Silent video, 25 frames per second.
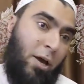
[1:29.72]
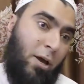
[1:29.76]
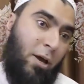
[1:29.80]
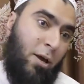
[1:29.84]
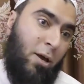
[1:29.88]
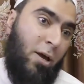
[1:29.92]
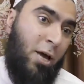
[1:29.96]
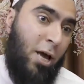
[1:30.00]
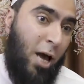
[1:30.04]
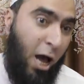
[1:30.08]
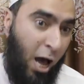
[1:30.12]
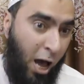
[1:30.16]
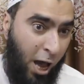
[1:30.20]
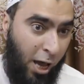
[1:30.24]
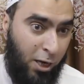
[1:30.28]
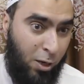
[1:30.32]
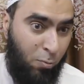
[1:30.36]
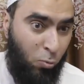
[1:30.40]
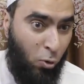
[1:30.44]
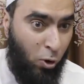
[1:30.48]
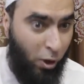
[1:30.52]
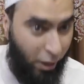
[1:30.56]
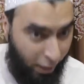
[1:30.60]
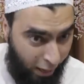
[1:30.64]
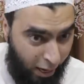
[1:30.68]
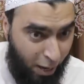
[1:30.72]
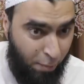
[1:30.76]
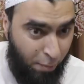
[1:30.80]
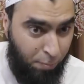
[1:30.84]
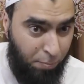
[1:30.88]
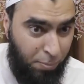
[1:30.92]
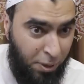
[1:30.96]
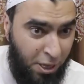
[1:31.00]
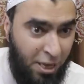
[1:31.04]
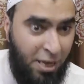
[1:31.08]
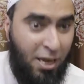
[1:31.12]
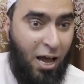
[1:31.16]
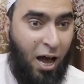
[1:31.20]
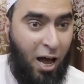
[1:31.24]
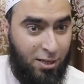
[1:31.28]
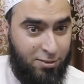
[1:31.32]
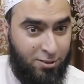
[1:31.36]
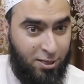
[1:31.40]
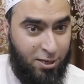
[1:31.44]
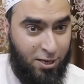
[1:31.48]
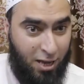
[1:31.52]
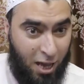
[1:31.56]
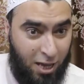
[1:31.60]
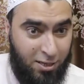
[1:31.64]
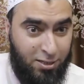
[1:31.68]
हैं आलिमैब भी
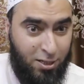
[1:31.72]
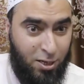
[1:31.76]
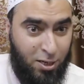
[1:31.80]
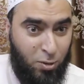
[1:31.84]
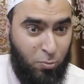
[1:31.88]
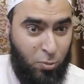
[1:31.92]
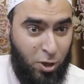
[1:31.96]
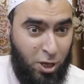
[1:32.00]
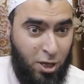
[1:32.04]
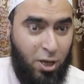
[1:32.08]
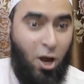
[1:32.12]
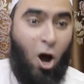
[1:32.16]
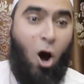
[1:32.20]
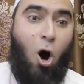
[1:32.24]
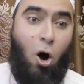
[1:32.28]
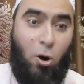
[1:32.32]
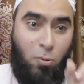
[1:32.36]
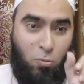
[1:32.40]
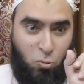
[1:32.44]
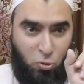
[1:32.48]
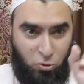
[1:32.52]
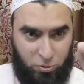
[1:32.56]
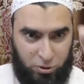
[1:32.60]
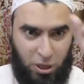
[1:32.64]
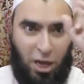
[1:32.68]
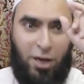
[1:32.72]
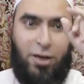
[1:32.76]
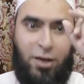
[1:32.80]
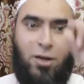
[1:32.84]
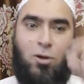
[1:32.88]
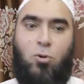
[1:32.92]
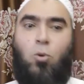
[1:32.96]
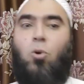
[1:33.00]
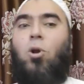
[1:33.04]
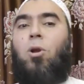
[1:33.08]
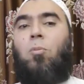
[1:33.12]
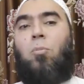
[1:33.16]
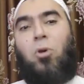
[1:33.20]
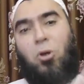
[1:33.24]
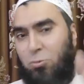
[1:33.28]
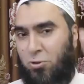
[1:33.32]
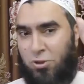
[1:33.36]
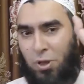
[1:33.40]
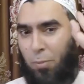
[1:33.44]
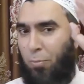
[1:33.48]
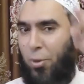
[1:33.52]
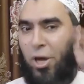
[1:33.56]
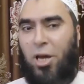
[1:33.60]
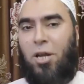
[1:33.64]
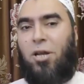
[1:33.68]
हाज नाजिर भी और मुख्तार कुल भी
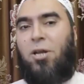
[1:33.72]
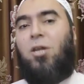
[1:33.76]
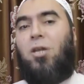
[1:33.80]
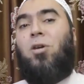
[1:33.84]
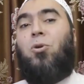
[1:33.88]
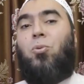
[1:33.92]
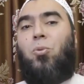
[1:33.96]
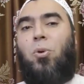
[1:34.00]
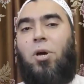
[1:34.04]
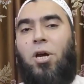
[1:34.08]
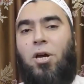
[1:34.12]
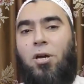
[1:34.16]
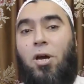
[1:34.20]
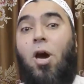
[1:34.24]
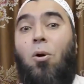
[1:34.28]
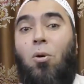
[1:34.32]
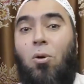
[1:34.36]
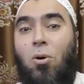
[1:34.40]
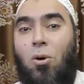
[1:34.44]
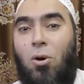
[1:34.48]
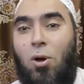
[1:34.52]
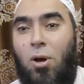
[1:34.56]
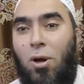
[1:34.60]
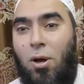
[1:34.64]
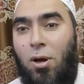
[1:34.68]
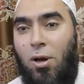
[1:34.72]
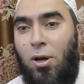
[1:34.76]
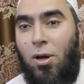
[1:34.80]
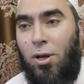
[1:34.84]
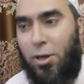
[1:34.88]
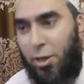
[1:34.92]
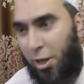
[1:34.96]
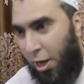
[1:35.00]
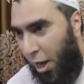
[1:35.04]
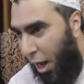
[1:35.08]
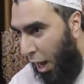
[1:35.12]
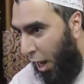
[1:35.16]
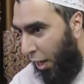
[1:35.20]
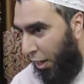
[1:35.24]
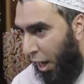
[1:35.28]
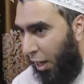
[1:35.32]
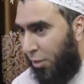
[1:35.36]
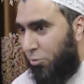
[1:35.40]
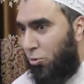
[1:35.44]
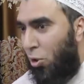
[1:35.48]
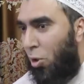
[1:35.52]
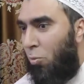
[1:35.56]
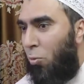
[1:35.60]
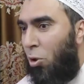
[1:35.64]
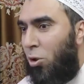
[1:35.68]
उससे पहले नहीं हुए क्यों ये
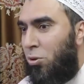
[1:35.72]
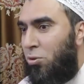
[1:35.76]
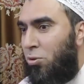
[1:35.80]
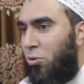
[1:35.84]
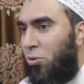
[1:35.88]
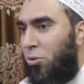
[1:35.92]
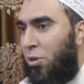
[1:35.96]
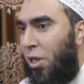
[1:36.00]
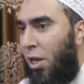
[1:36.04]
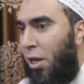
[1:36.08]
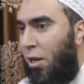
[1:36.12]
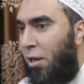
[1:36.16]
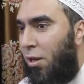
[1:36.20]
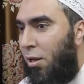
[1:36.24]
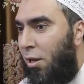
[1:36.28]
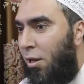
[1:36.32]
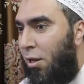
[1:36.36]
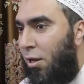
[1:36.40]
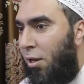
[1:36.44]
आयात जो मौजूद है